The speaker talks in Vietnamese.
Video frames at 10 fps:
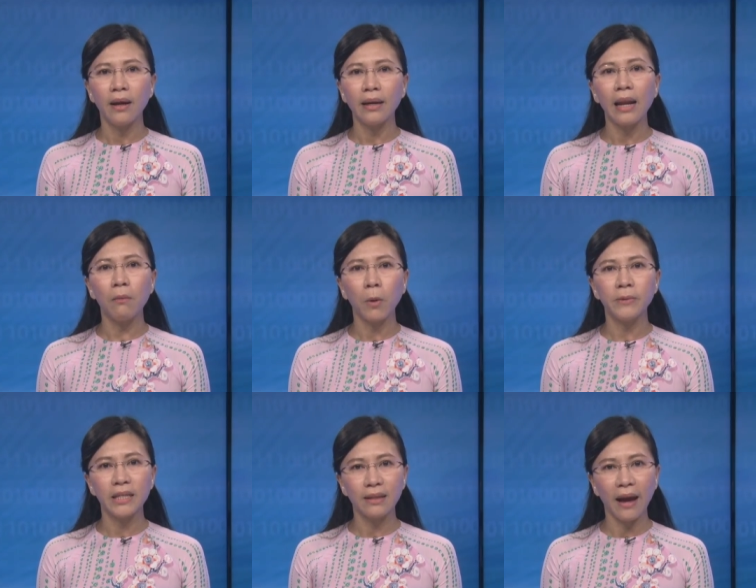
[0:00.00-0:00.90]
Đây là một
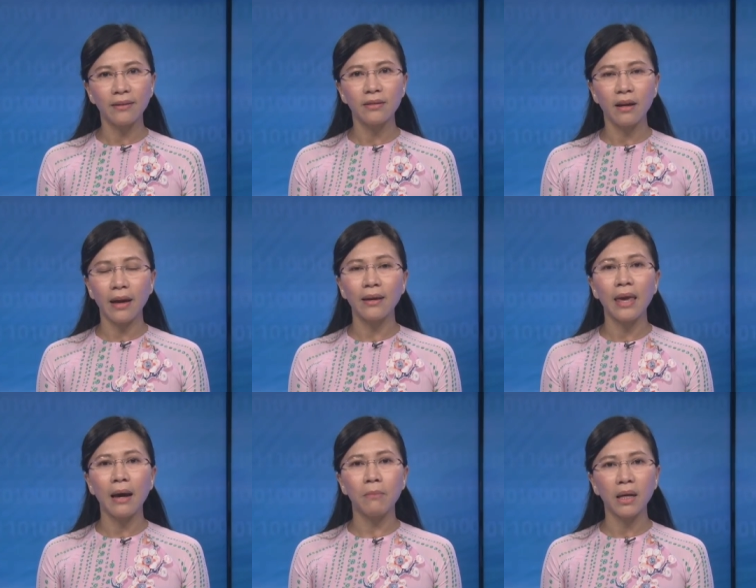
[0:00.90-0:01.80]
chiến thắng cho các
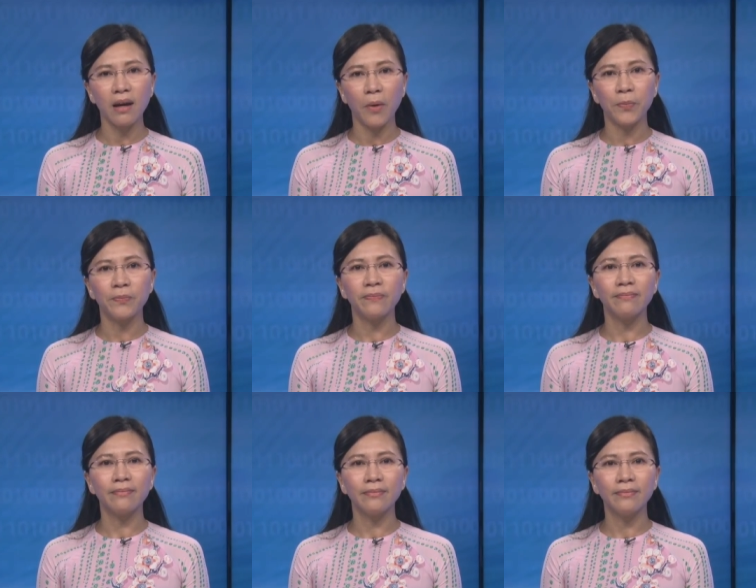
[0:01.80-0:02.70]
nhà bất đồng.
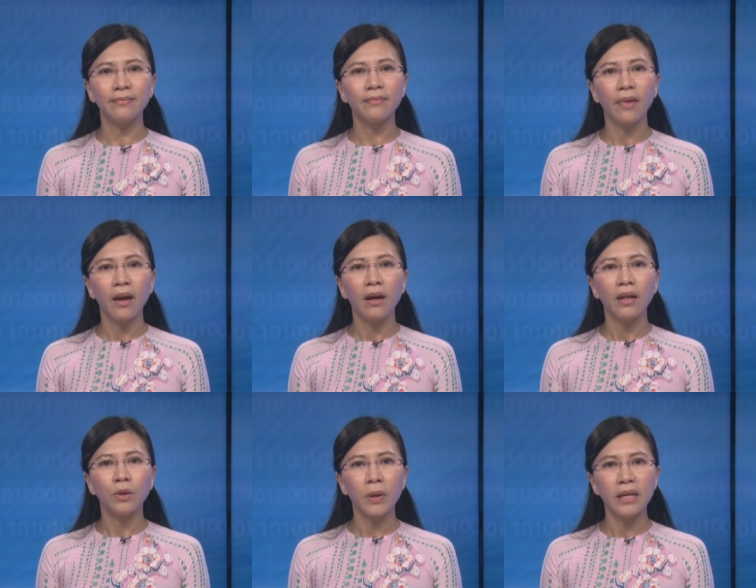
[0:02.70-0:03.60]

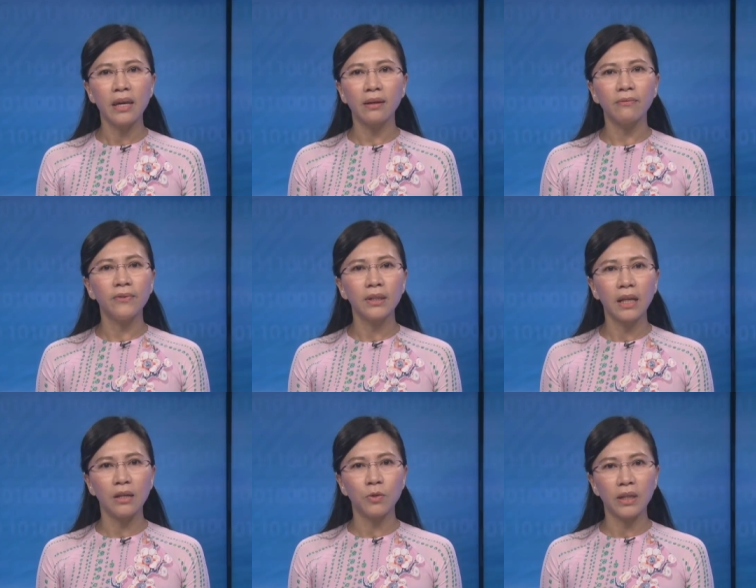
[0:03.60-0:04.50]
Tuy nhiên, phương
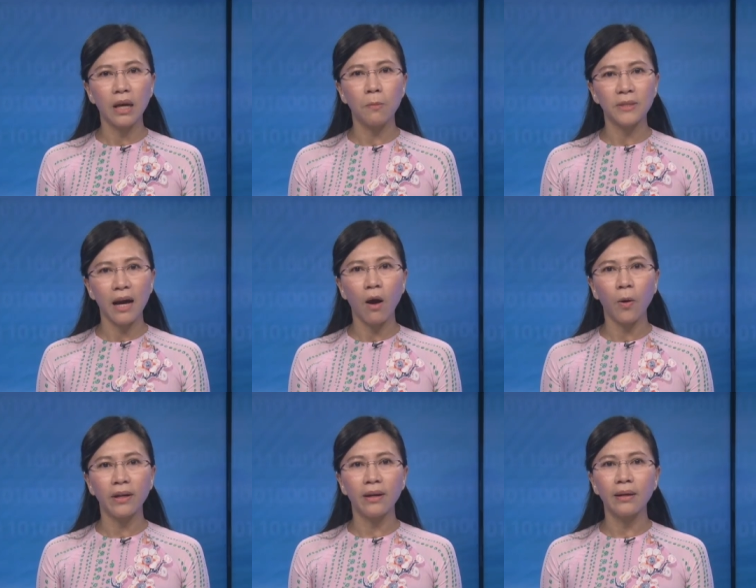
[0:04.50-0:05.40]
tiện truyền thông xã
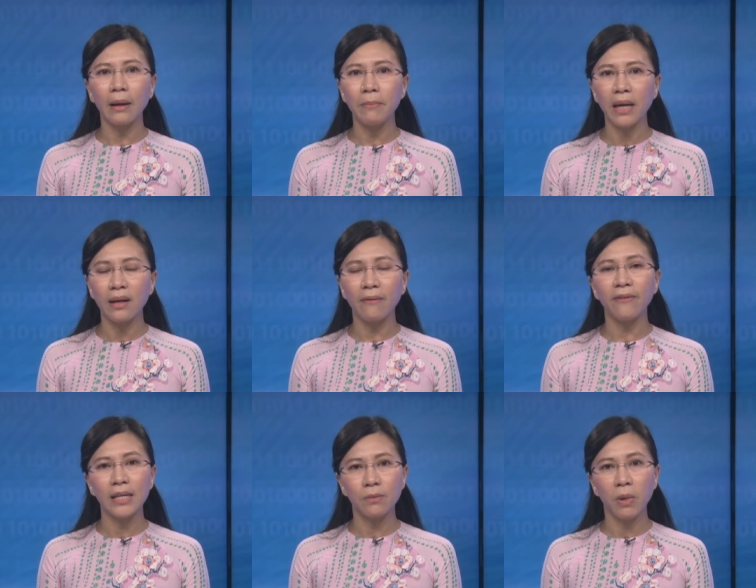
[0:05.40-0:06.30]
hội, đặc biệt là
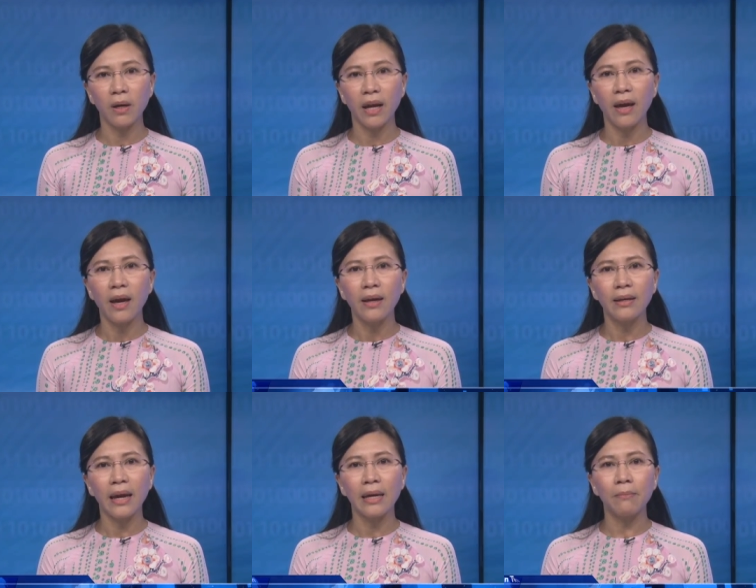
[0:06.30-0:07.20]
Facebook,
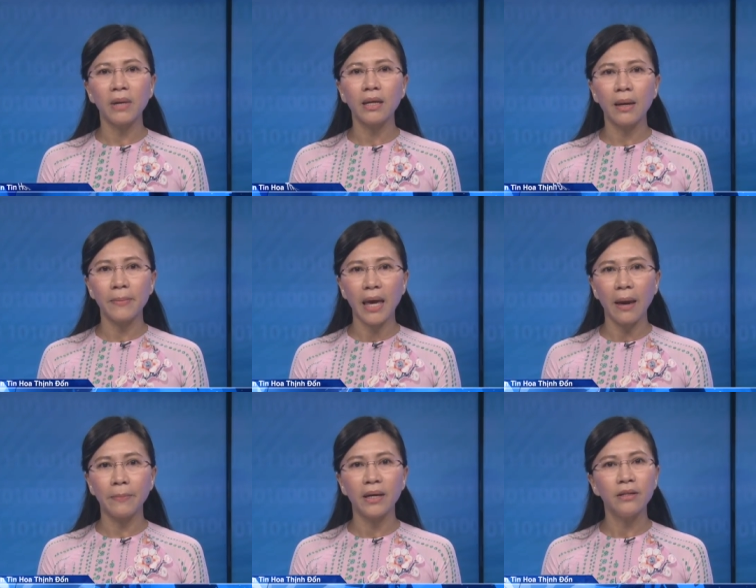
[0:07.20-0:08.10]
ngày càng bị kìm
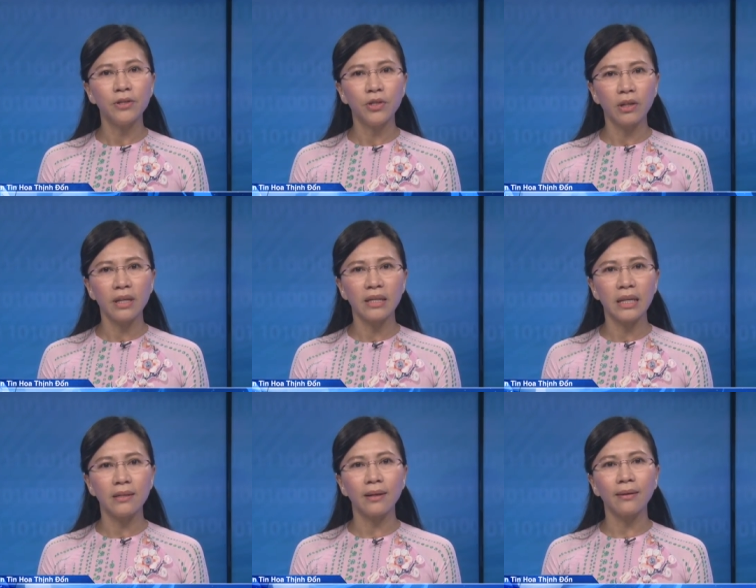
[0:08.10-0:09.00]
kẹp trước những
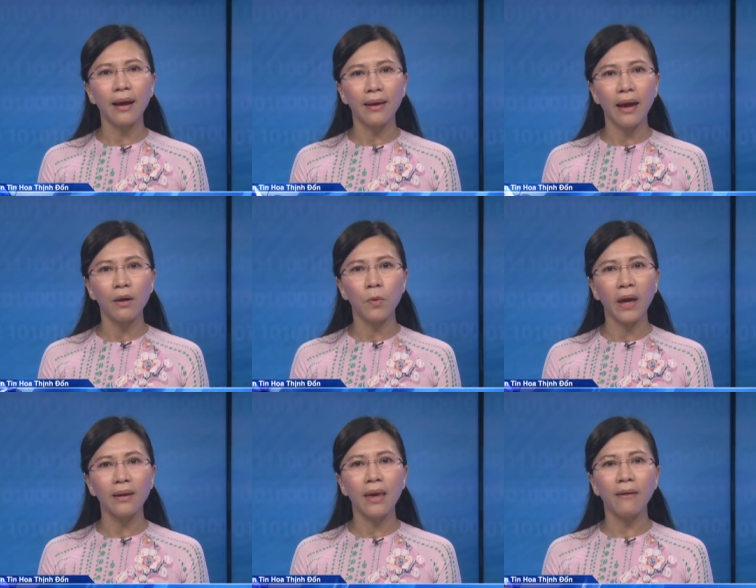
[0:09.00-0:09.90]
chỉ trích gay gắt của
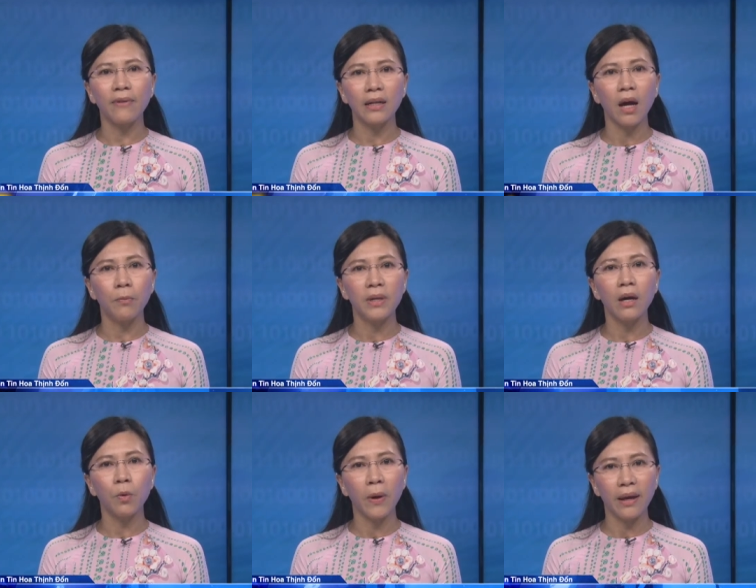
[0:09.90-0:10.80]
các nhà vận động
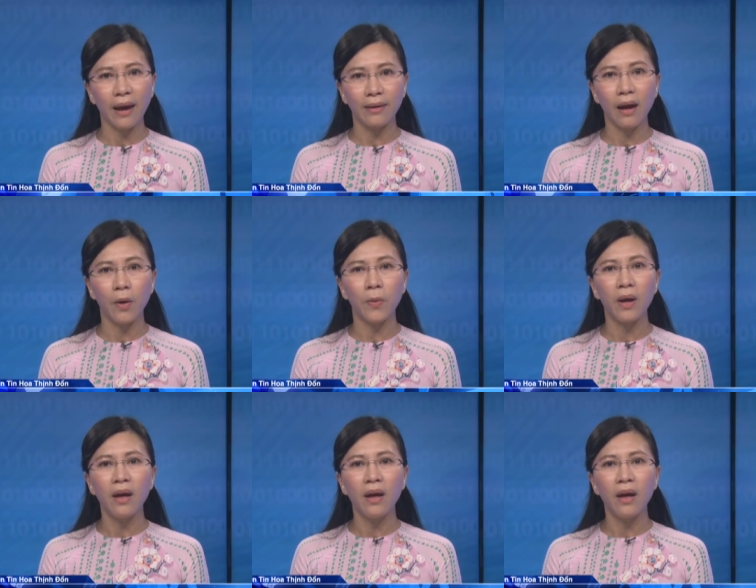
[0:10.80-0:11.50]
nhân quyền hàng đầu.